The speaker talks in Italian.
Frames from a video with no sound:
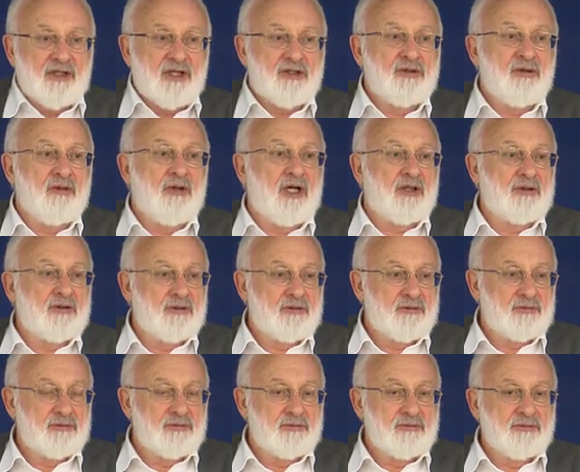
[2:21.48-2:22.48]
Questo si
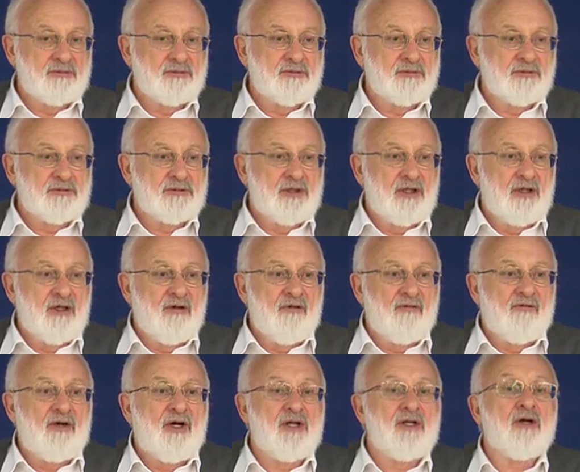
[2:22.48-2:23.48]
chiama l'olishma,
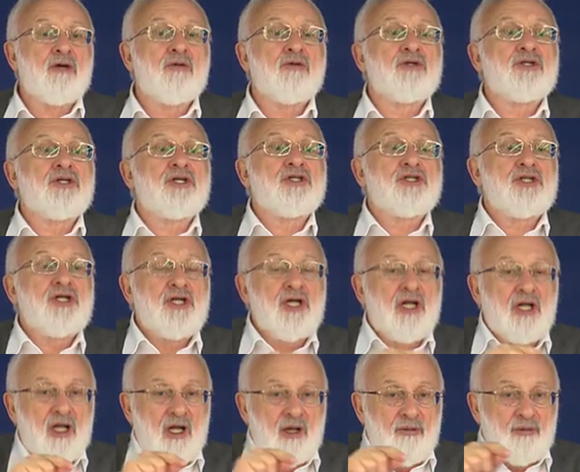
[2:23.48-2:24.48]
ma
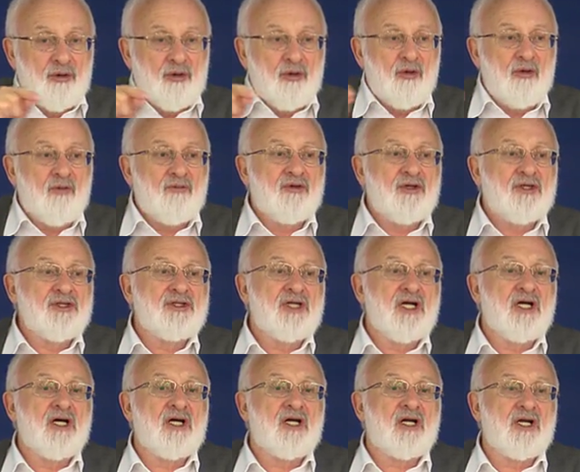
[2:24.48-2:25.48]
già si
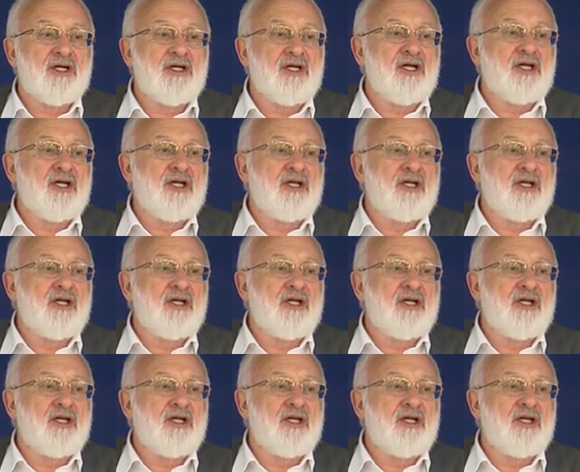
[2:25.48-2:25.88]
uniscono